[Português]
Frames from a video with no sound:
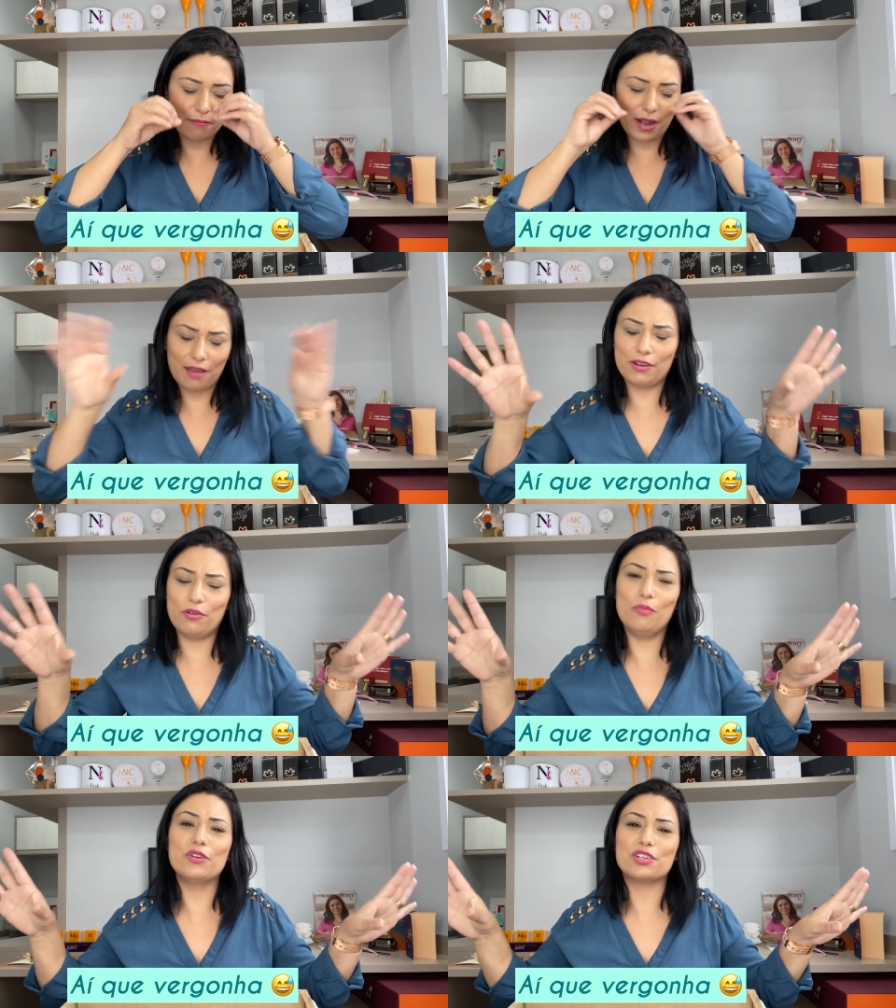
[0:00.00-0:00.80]
brava
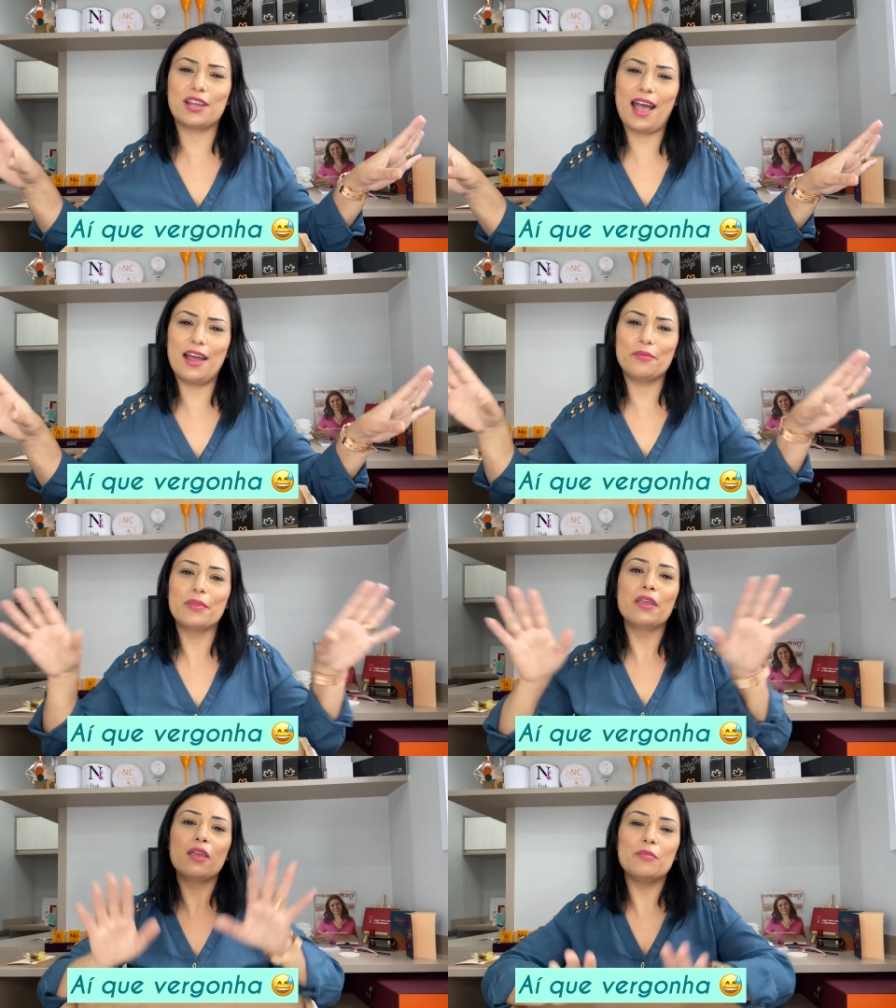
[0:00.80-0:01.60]
com o Boticário,
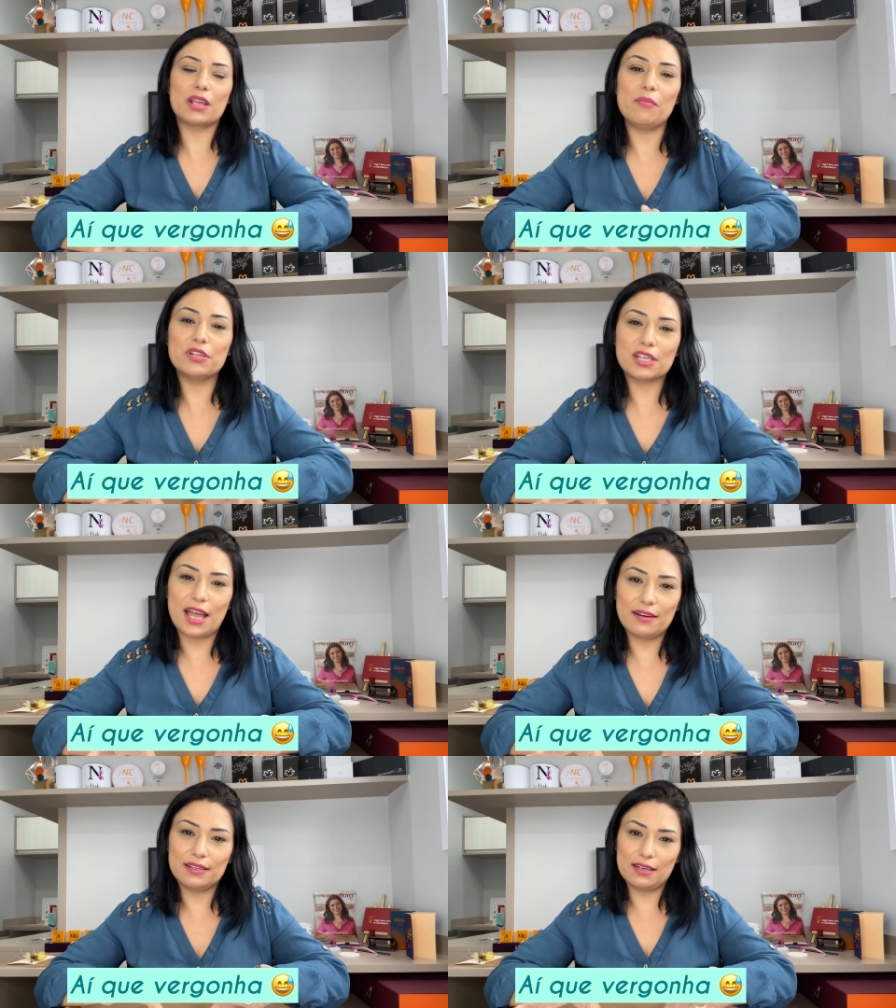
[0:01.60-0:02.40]
porque a
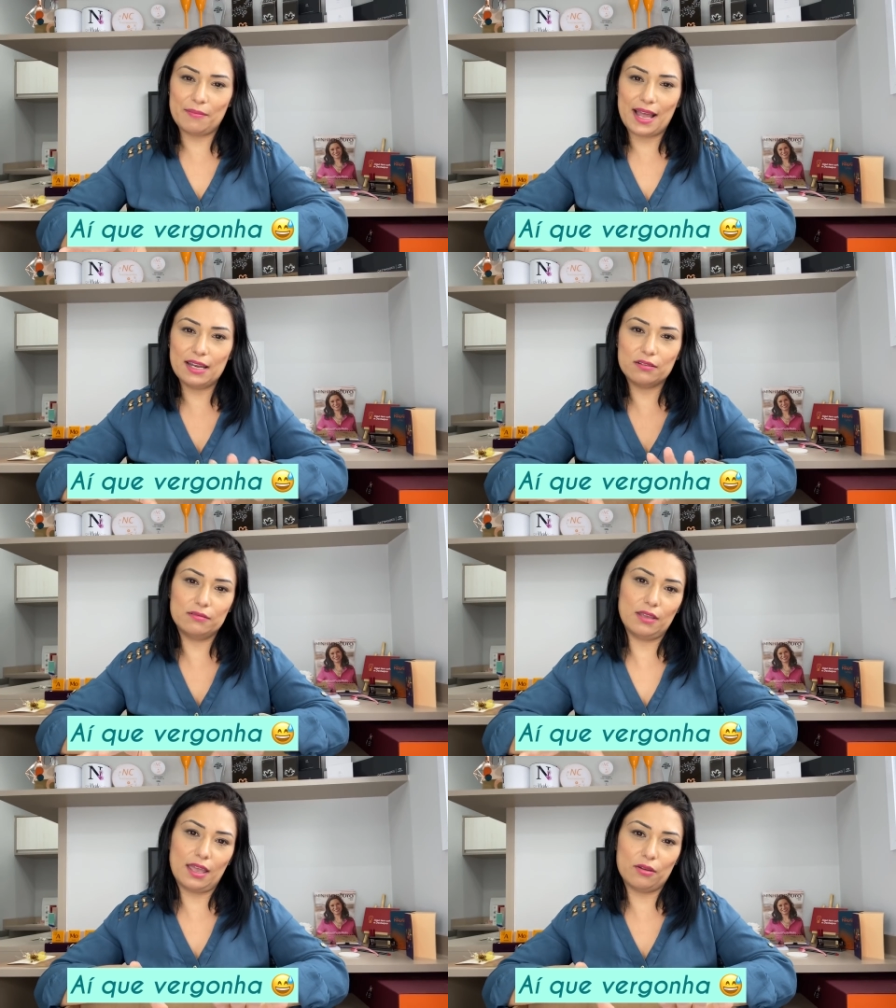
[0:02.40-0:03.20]
Boticário ela trabalha
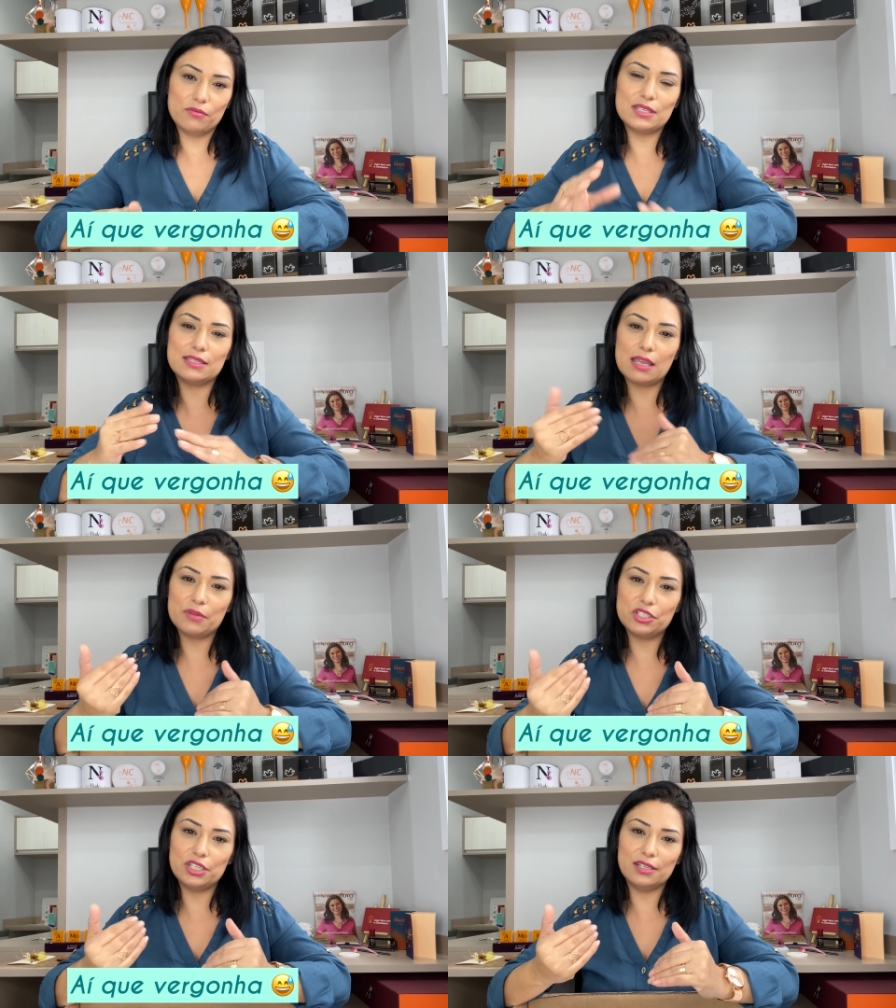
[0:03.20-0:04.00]
é, com um
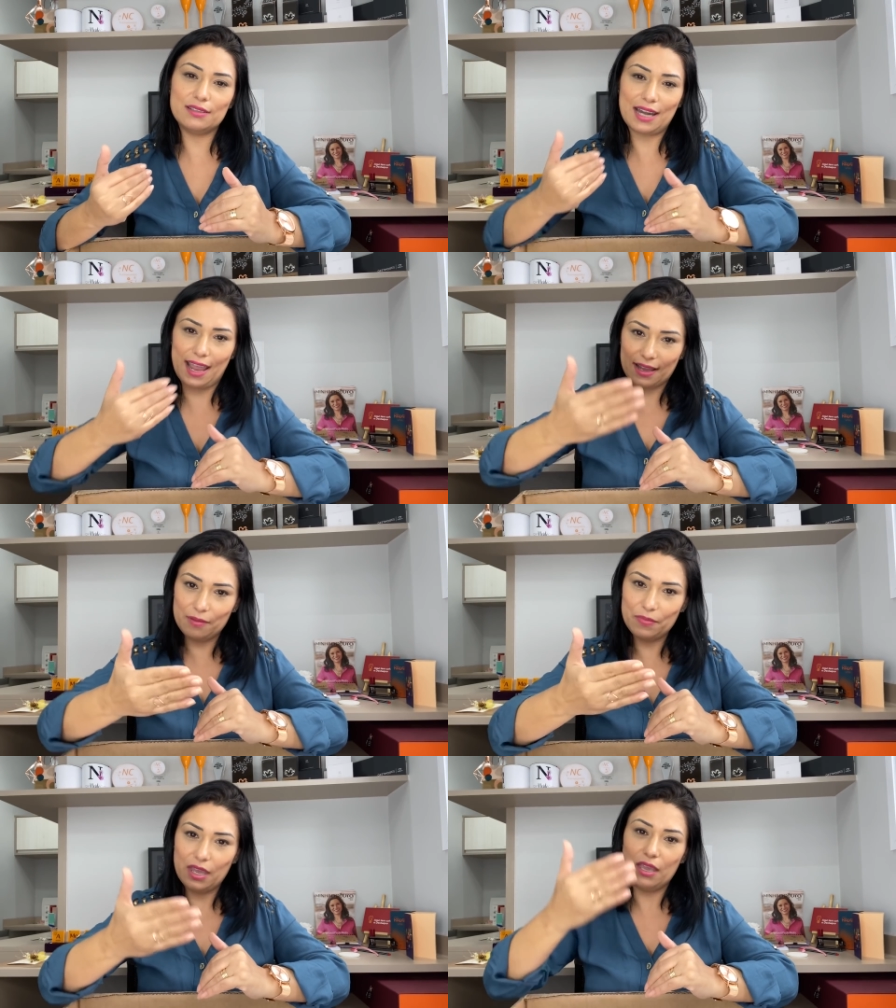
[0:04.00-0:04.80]
sistema de
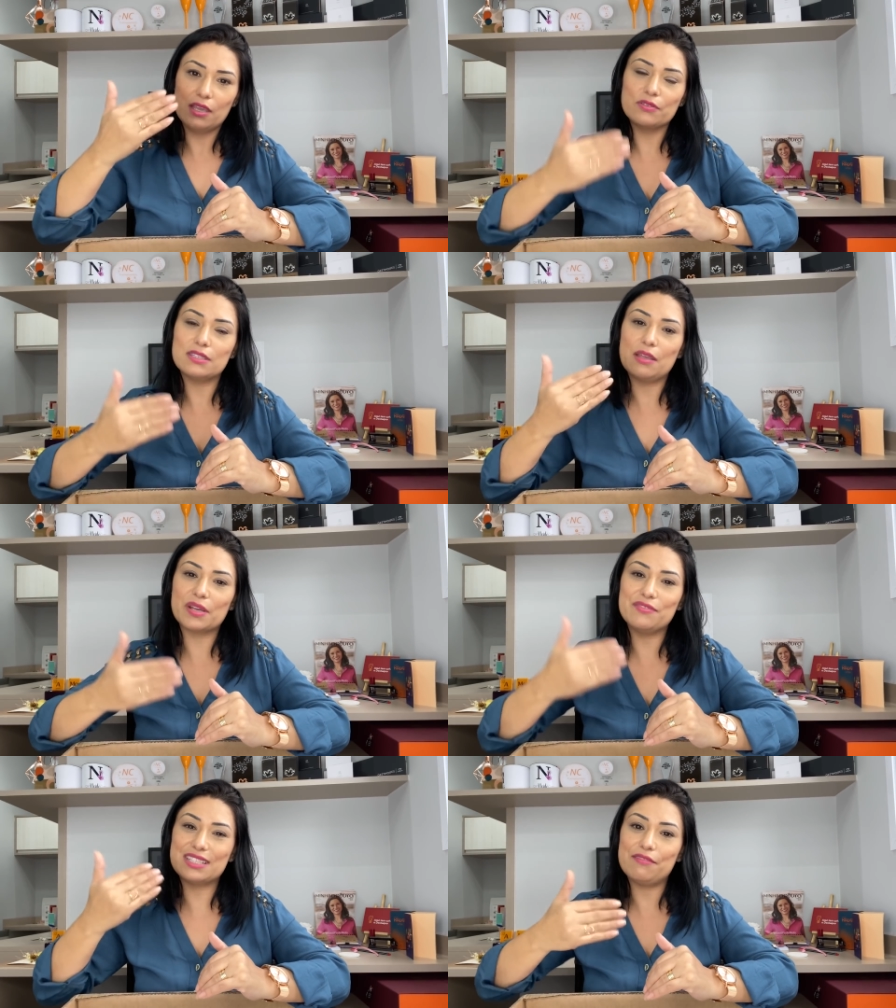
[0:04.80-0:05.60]
entrega e um
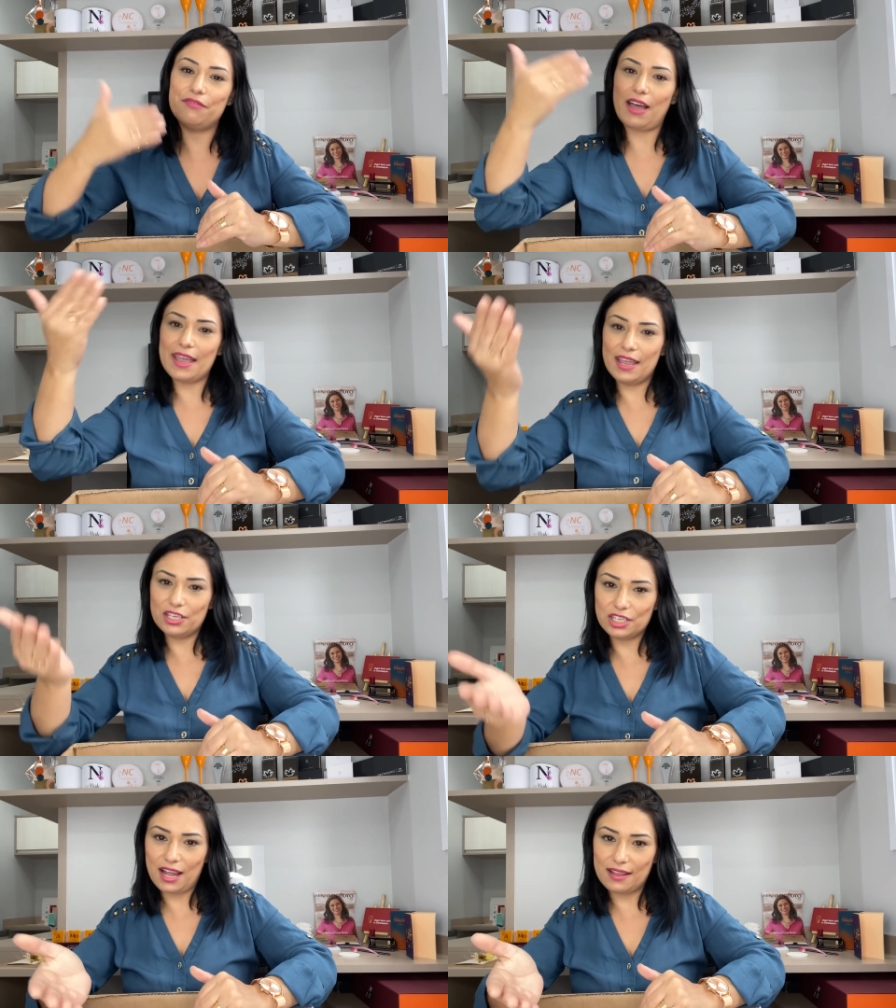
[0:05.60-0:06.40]
sistema que você vai
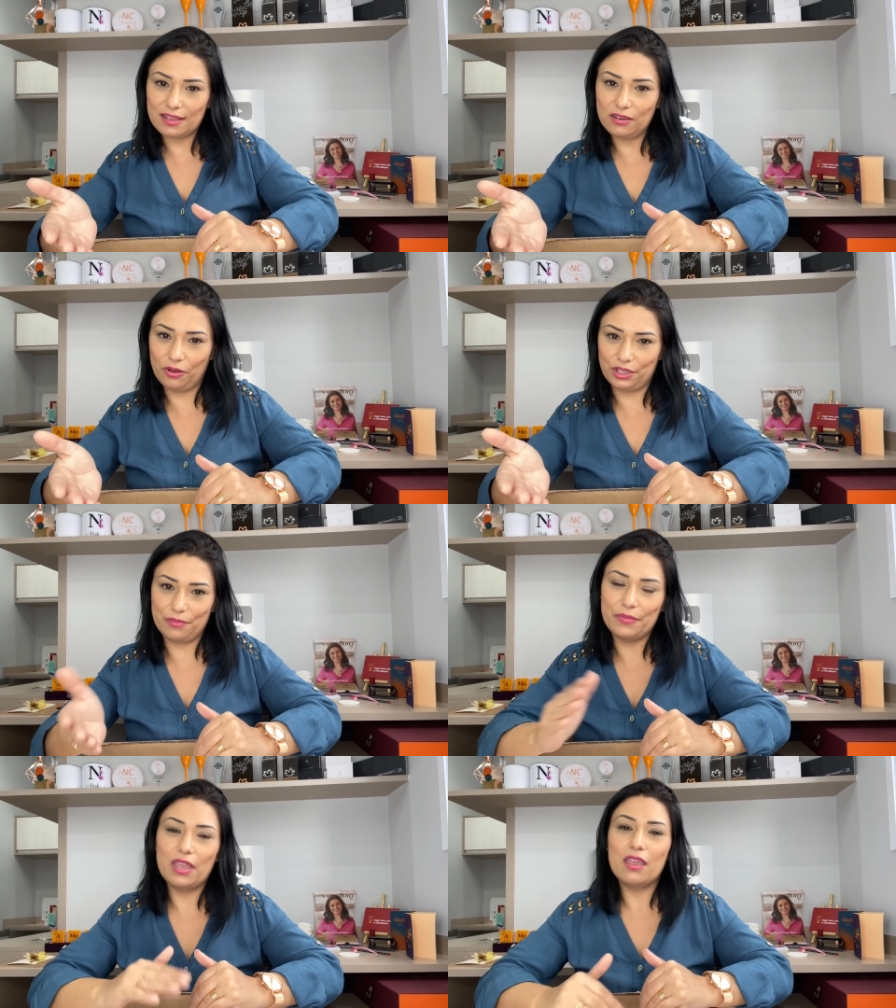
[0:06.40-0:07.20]
retirar na loja.